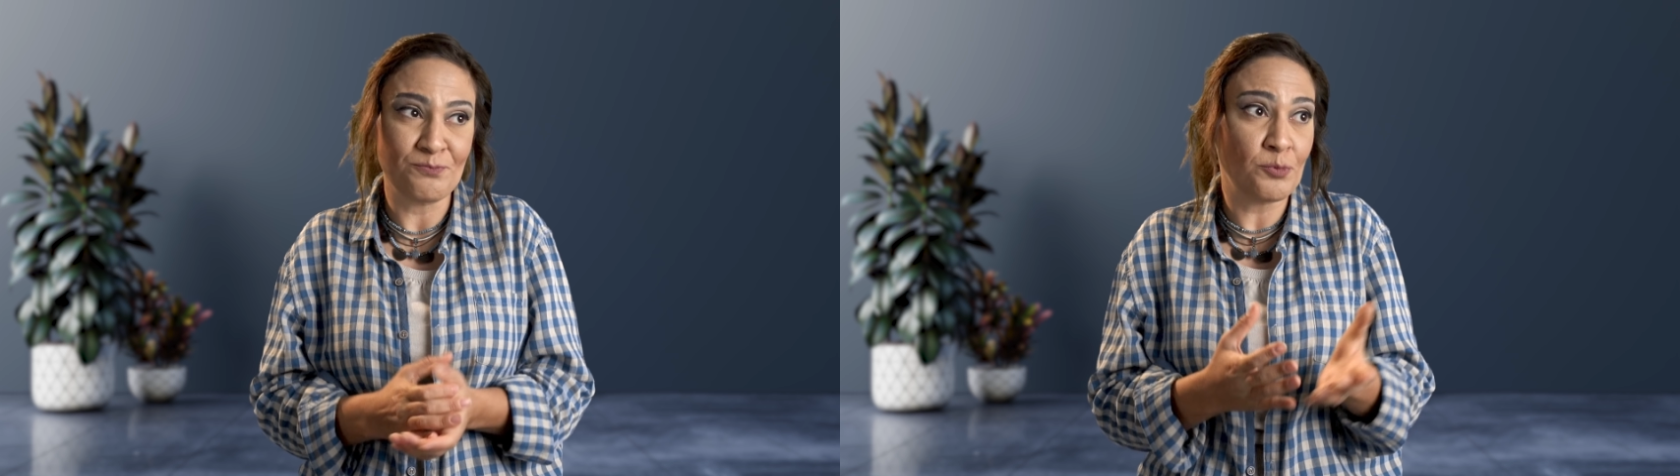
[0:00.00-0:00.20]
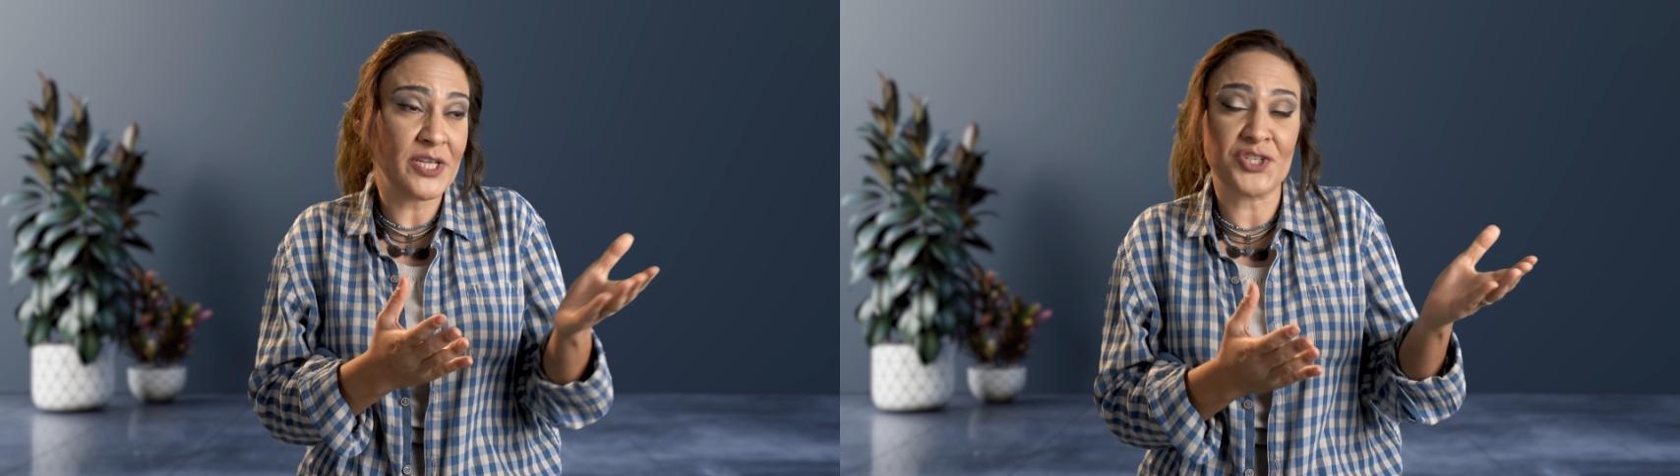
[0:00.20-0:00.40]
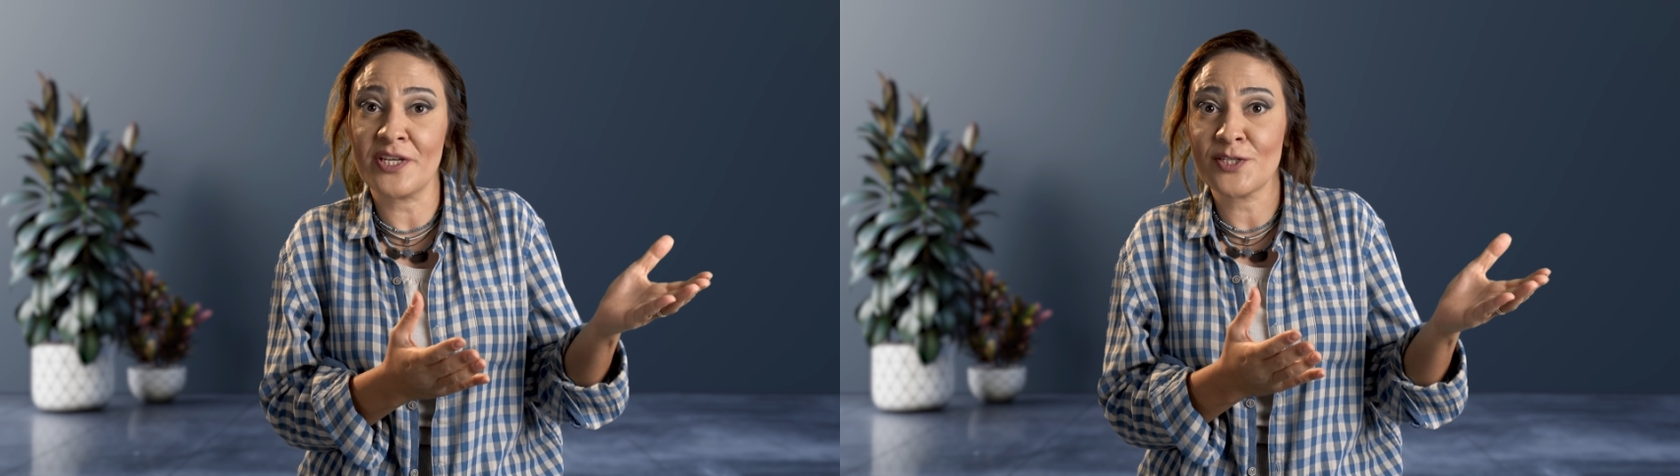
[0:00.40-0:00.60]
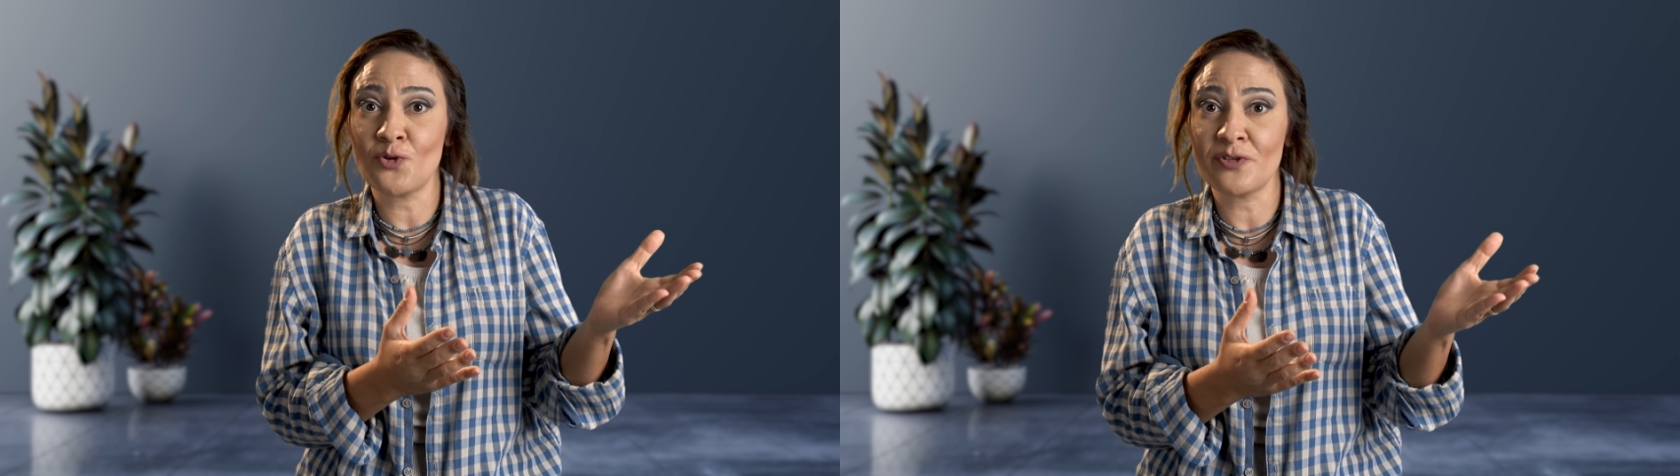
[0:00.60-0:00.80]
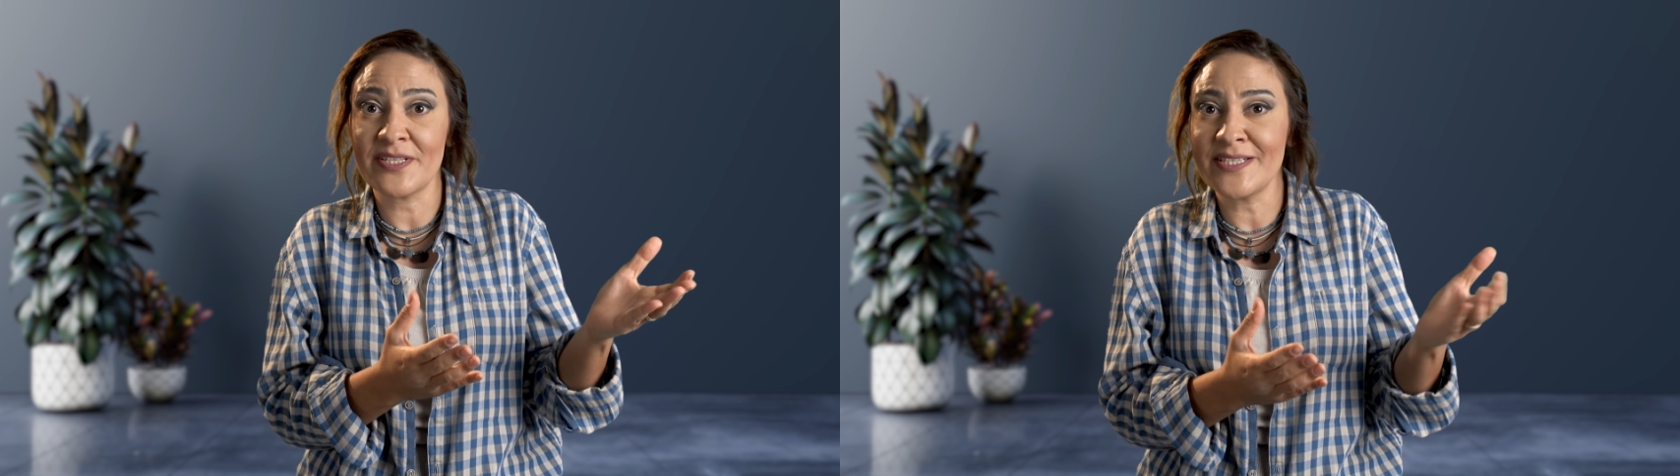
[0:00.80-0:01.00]
Bu kişiye
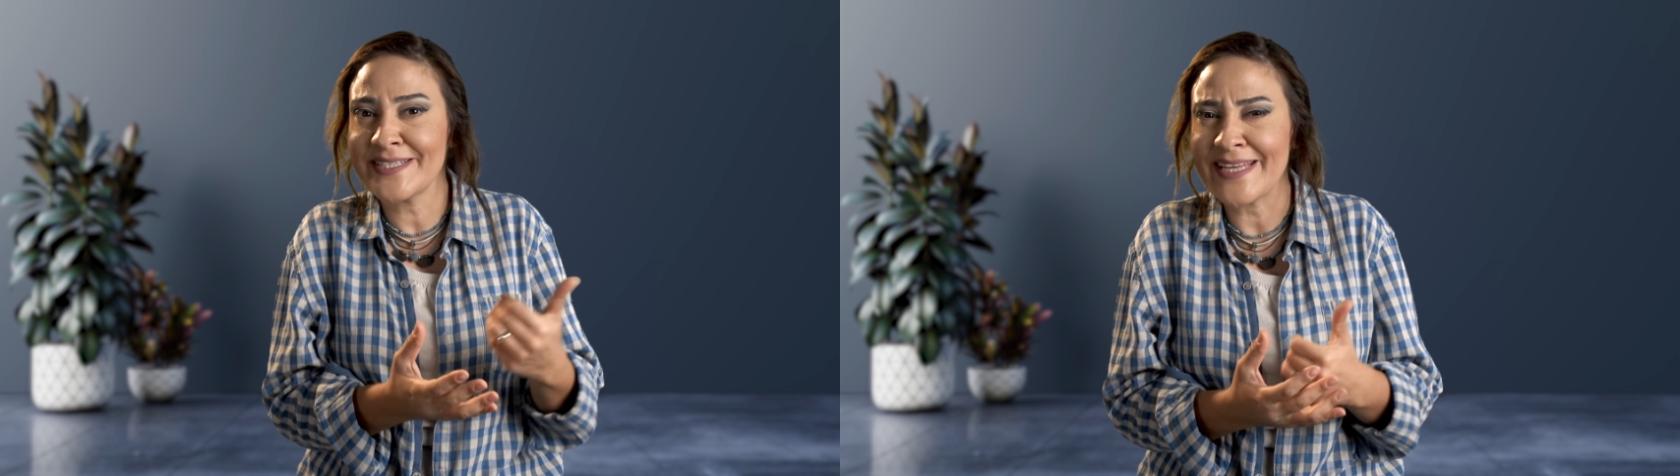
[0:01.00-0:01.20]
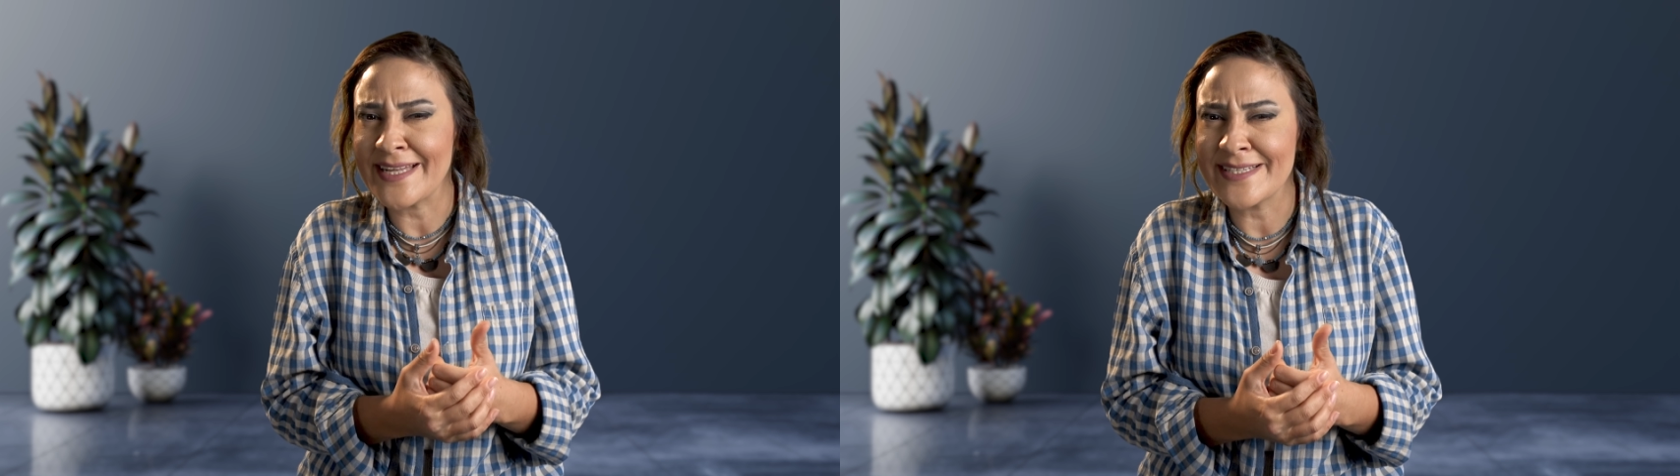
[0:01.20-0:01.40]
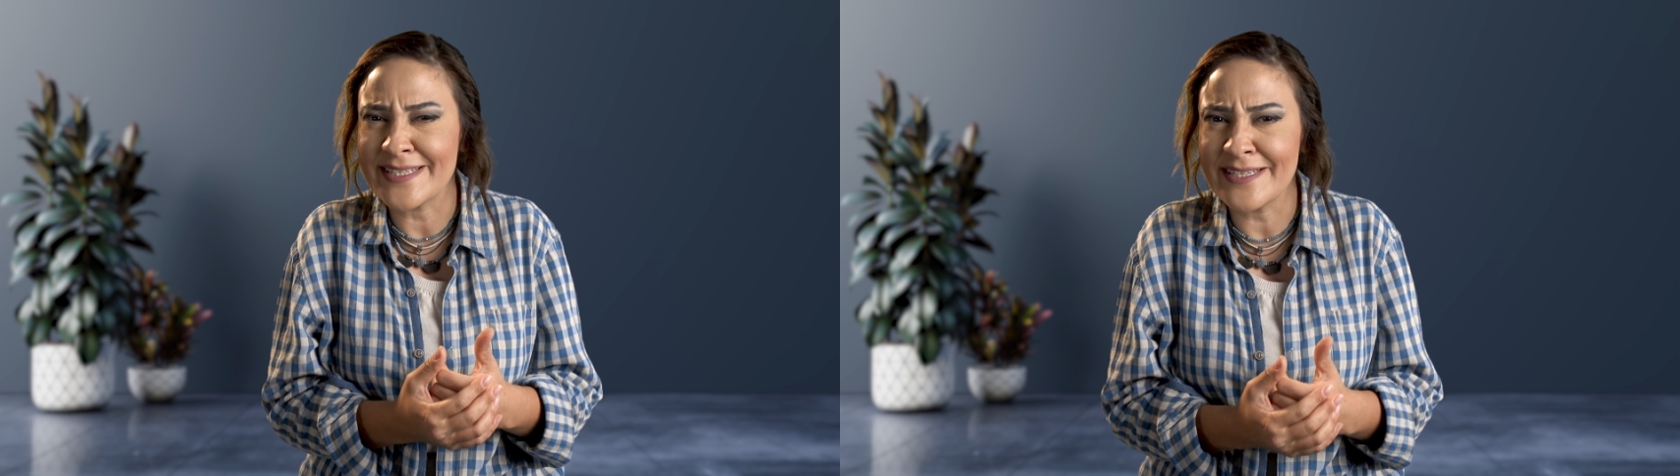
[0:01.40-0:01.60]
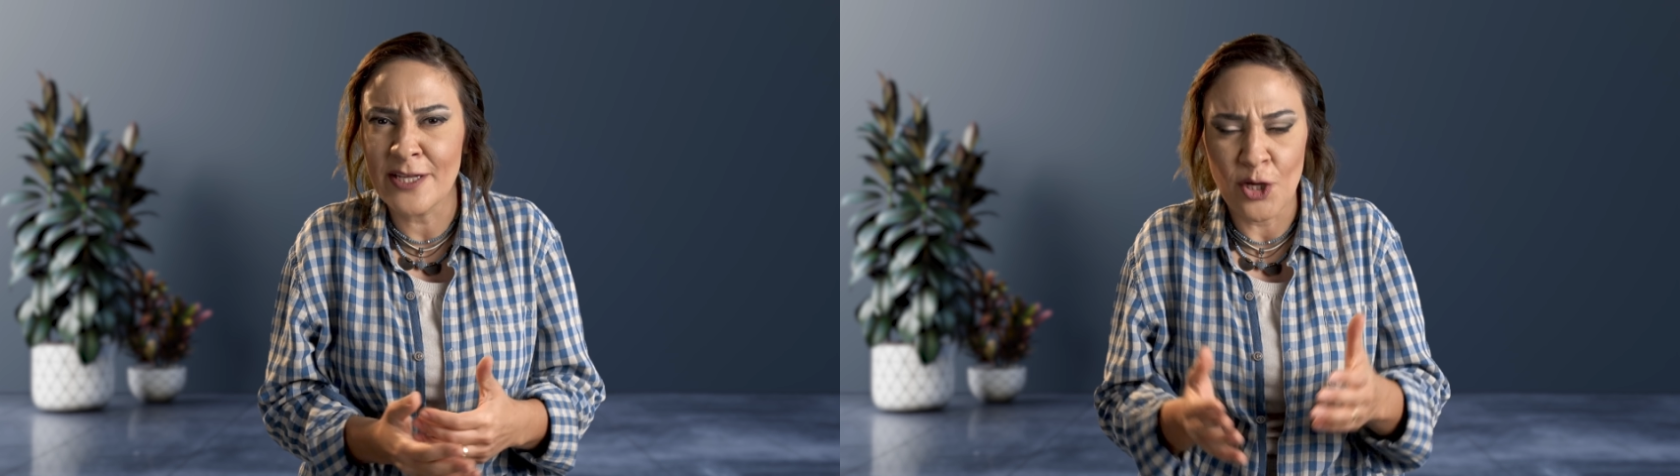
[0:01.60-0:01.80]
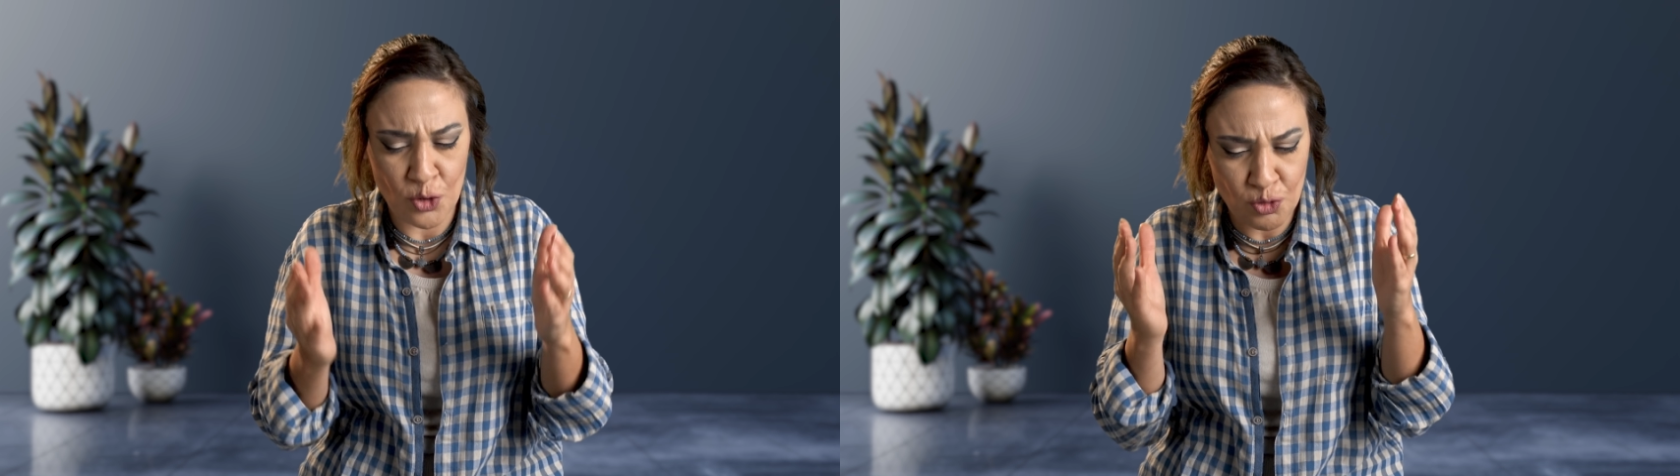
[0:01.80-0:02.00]
sorsanız kendisinin